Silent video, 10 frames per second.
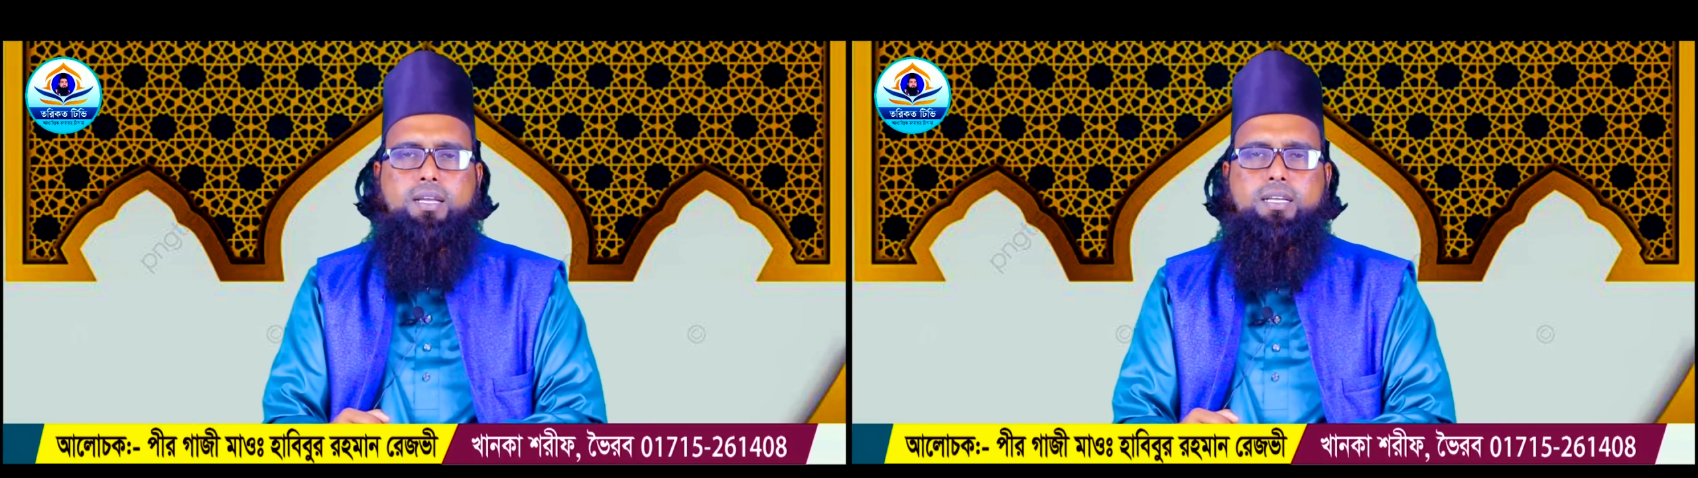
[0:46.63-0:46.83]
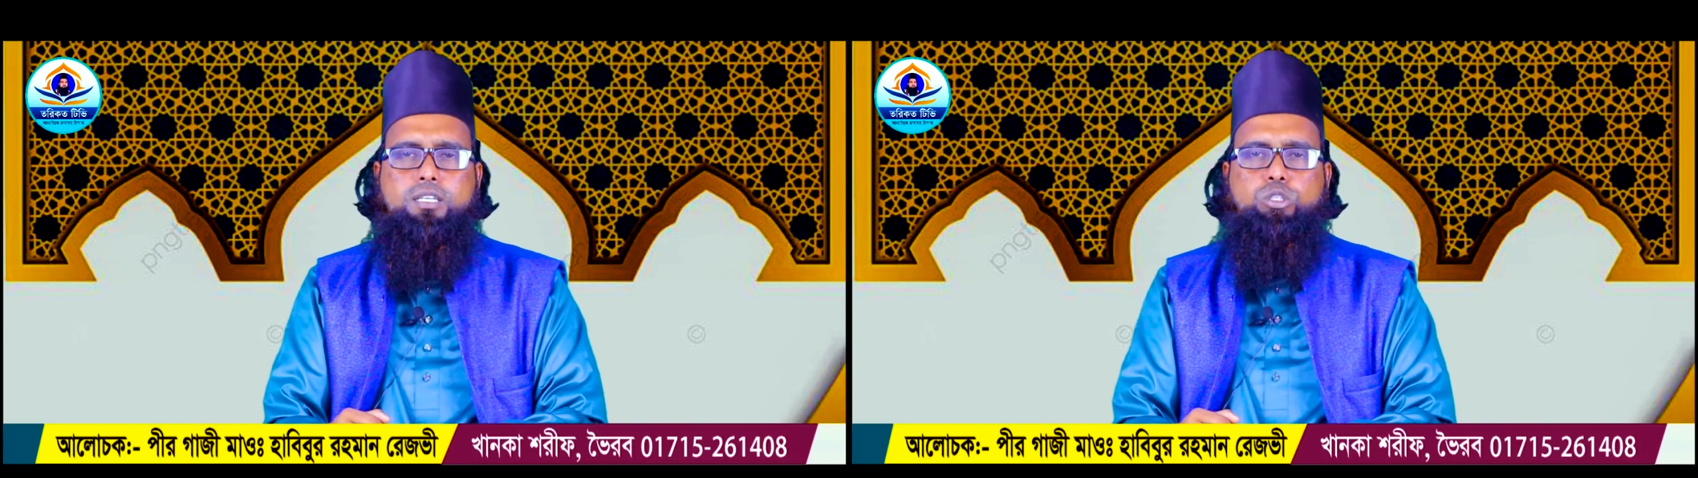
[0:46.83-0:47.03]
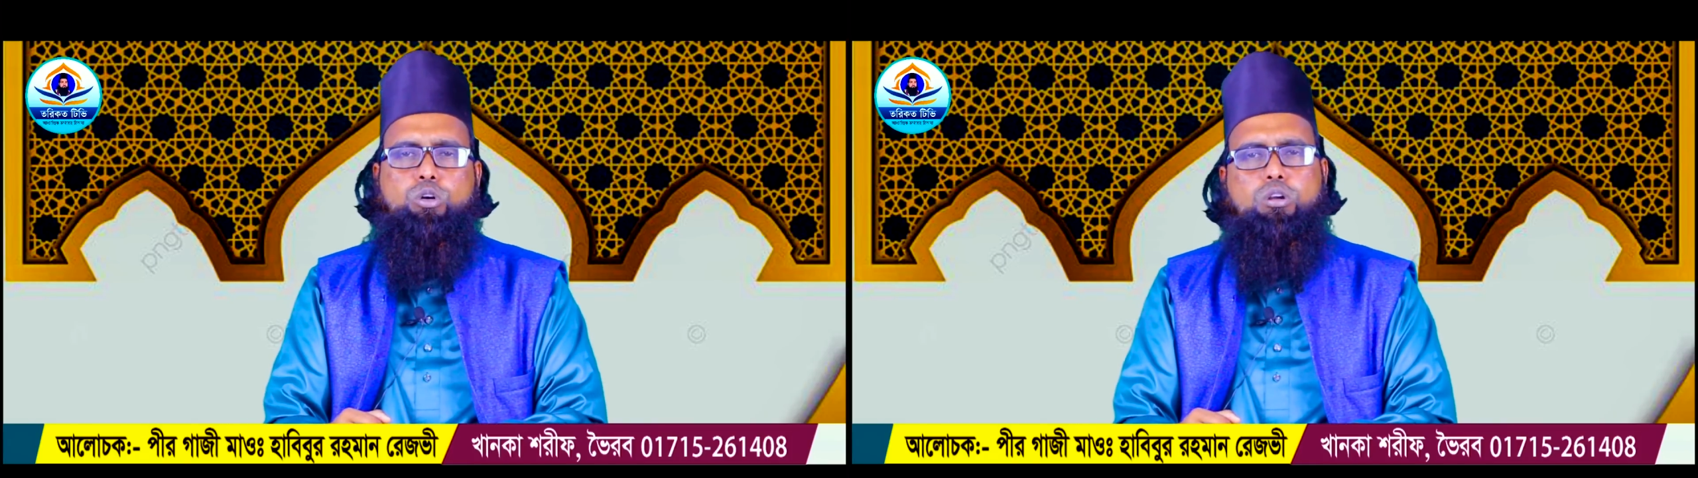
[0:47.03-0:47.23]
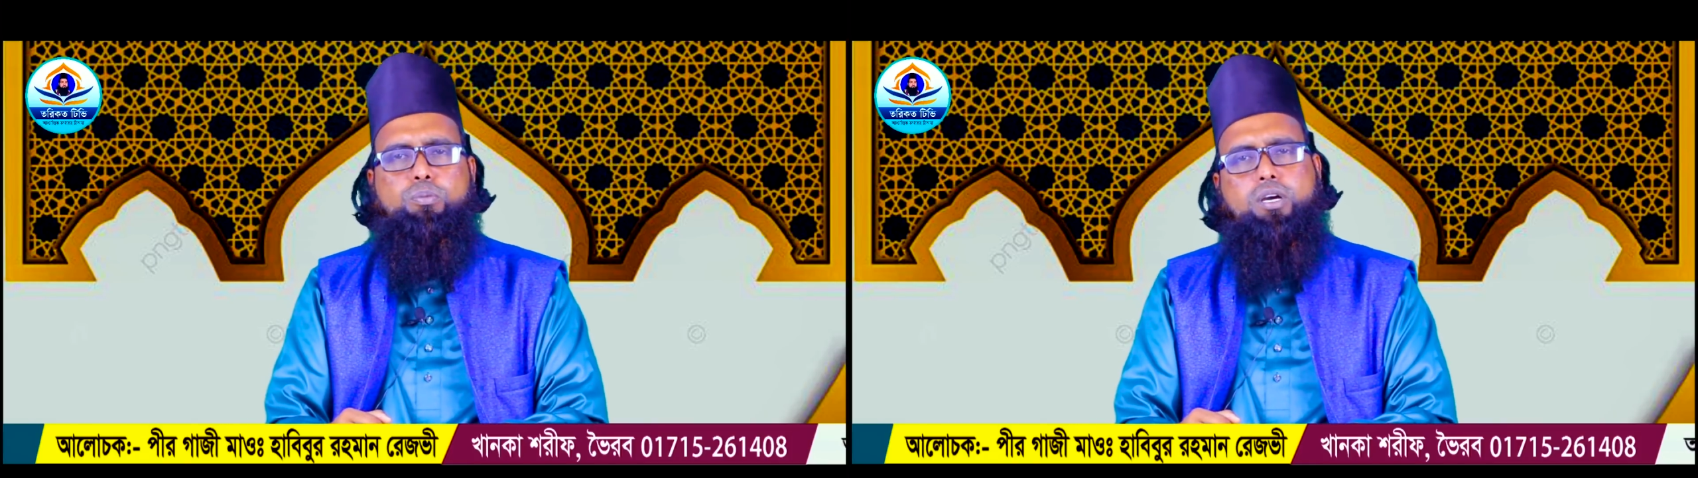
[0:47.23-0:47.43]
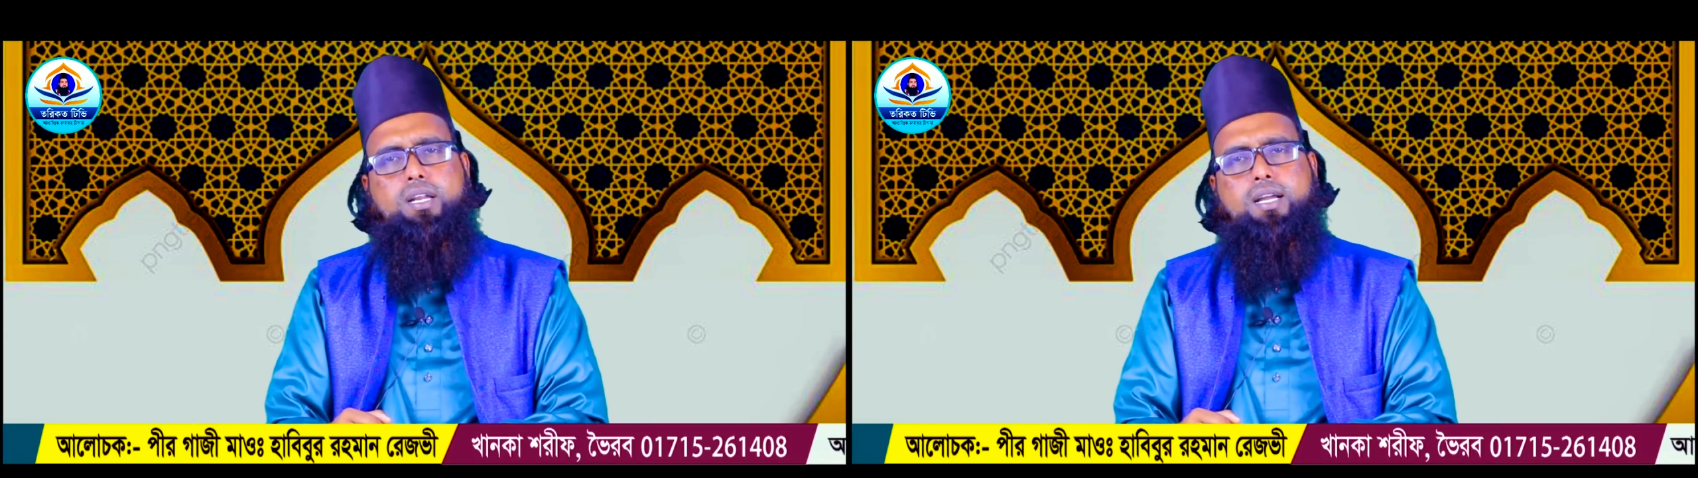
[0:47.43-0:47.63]
এই সকল
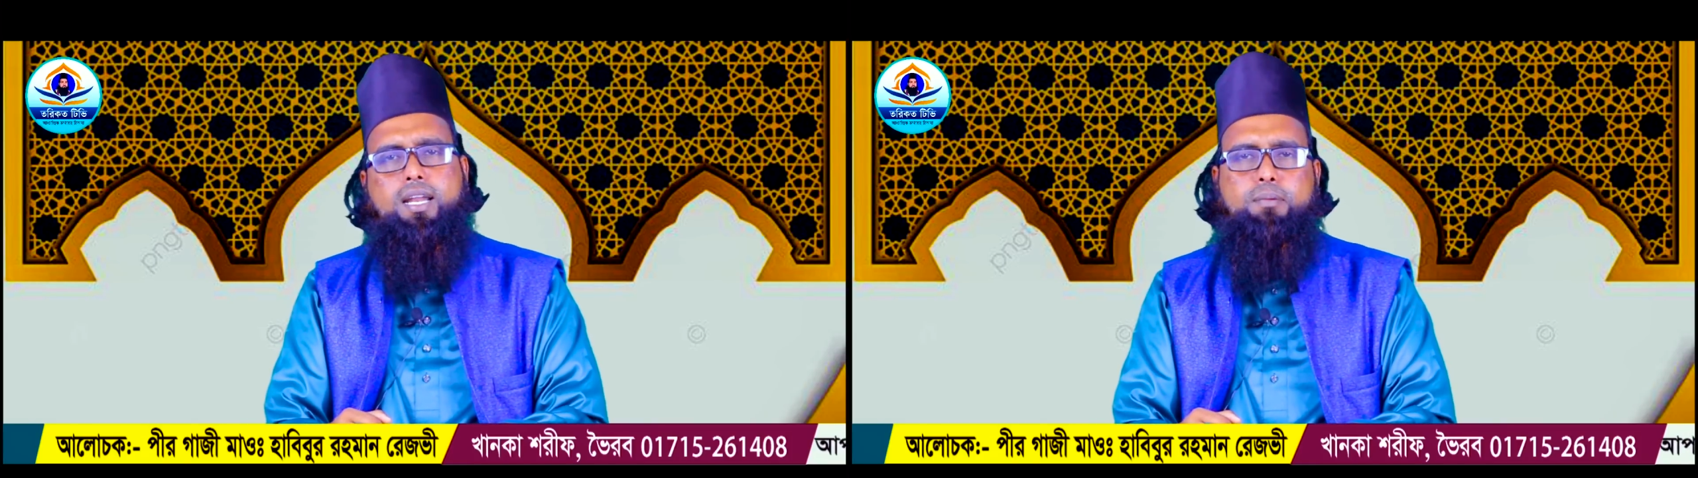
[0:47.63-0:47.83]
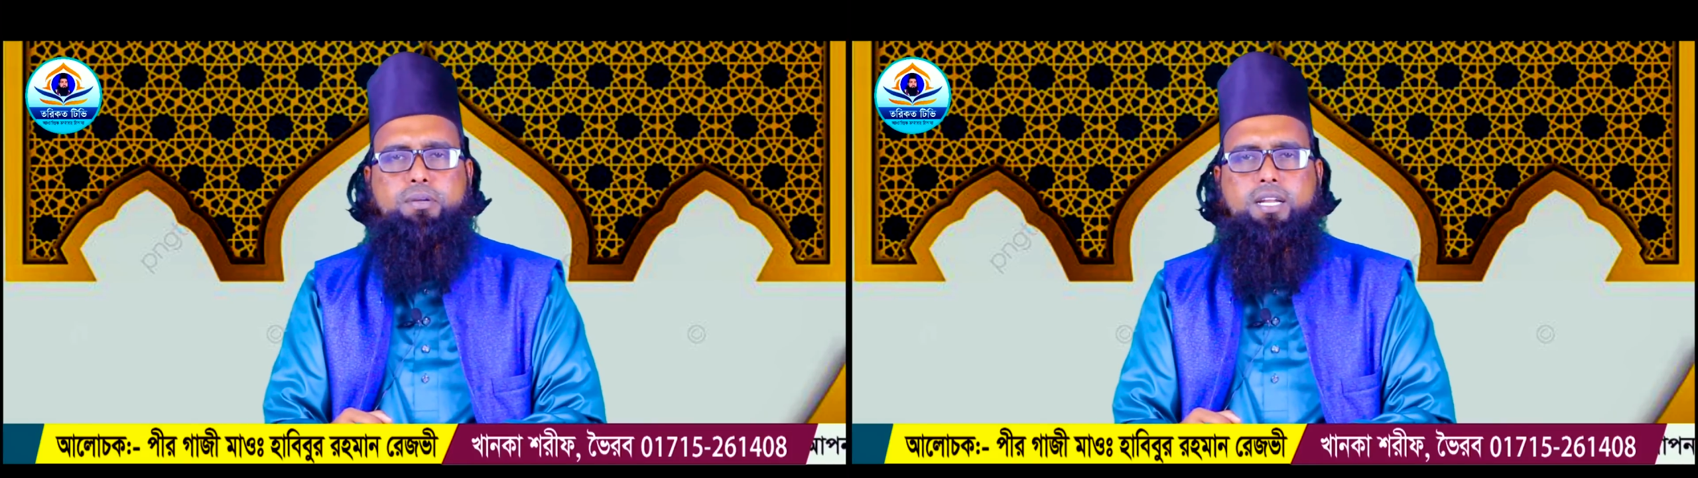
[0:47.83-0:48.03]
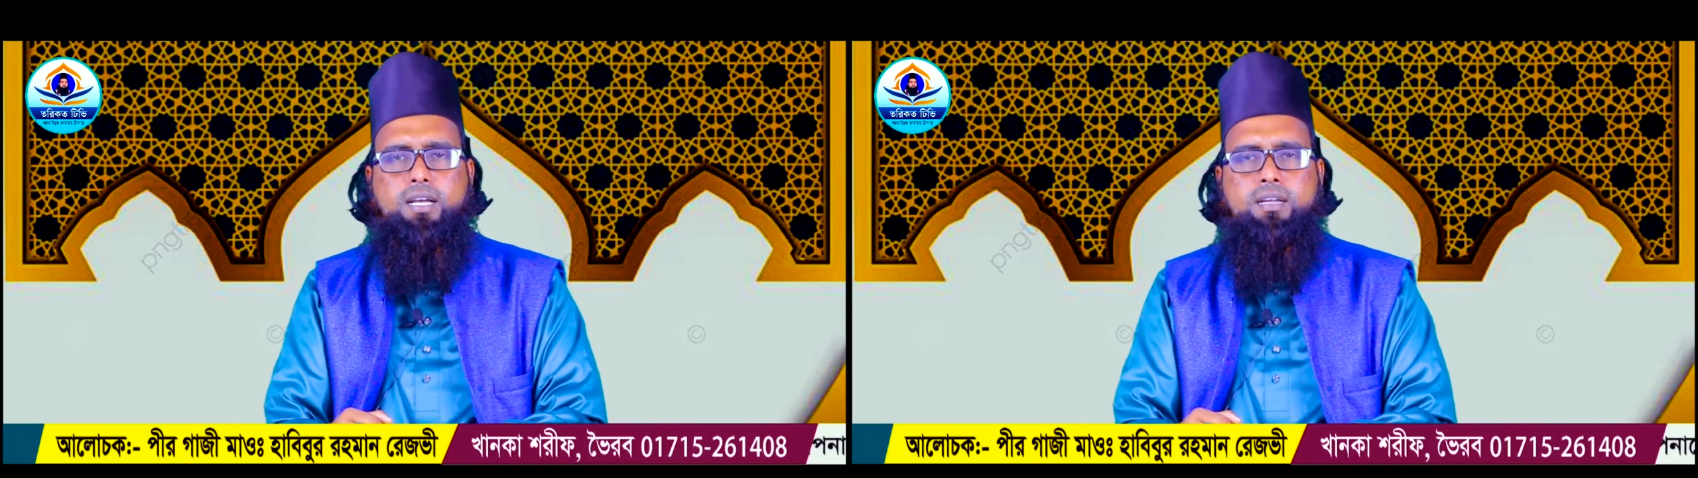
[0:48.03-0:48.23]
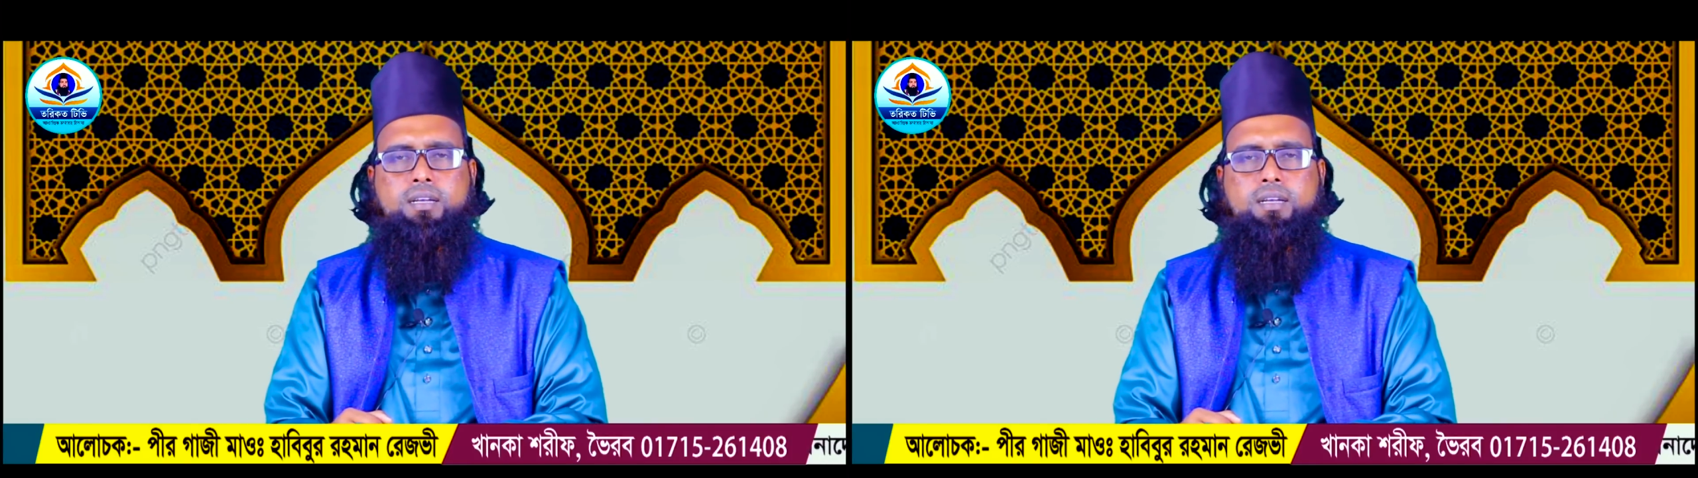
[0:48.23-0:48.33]
প্রকার খানাপিনা